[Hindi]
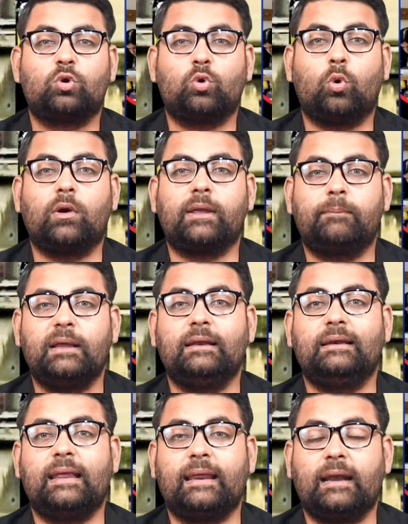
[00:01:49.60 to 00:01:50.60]
कोई भी
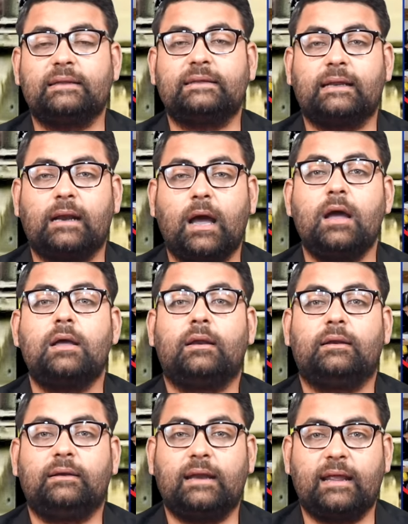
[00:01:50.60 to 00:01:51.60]
लेना देना
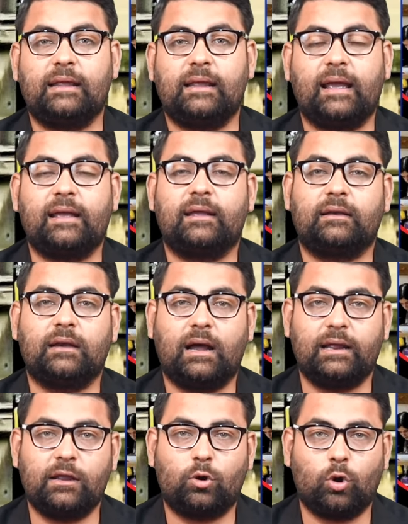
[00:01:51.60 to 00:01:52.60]
नहीं है ना
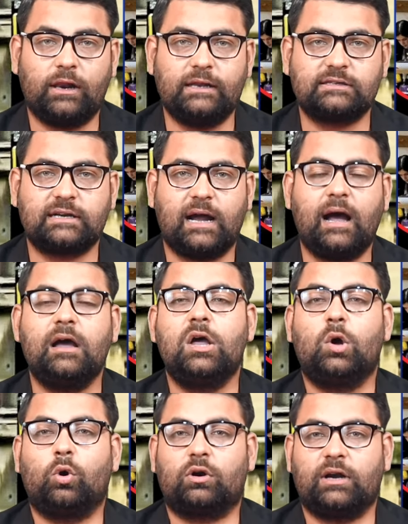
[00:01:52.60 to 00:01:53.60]
ही कॉलेज का
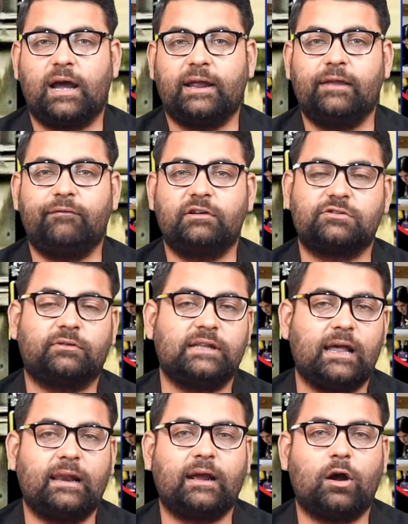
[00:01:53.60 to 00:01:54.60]
और ना ही
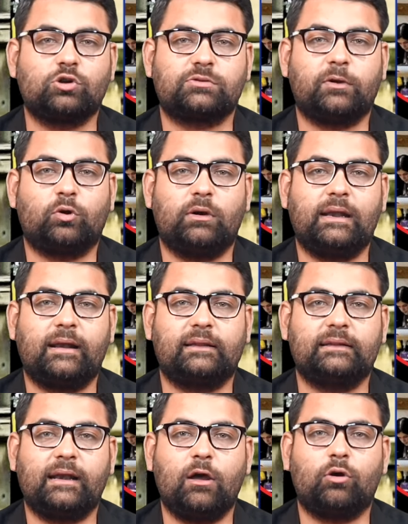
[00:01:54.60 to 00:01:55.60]
विश्वविद्यालय का उसमें कोई लेना
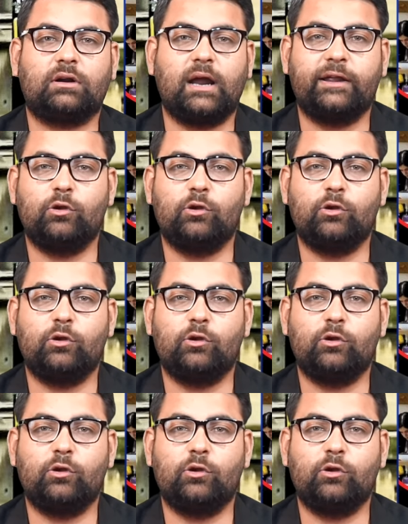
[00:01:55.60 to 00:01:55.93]
देना है और ना